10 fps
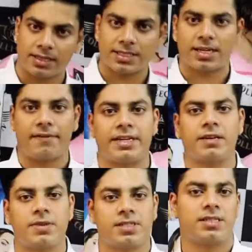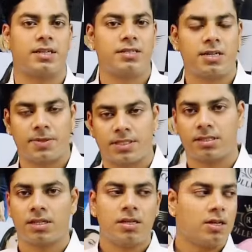रहती है सेवेंटी पीसेस हंड्रेड
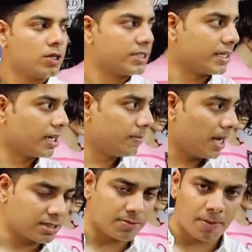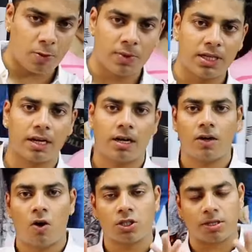पीसेस सिंगल ब्लास्टर भी आपको मिल जाएगा
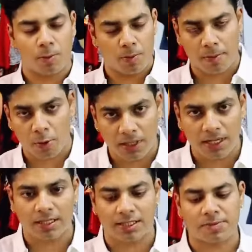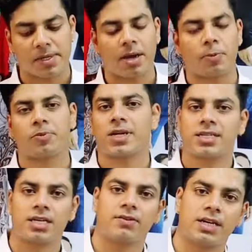और जम्बो भी आपको मिल जाएगा जिसमें कि आपको
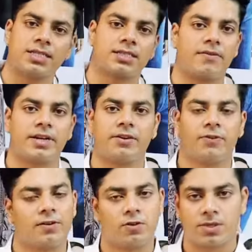प्राइस रहने वाला है सेवेंटी फाइव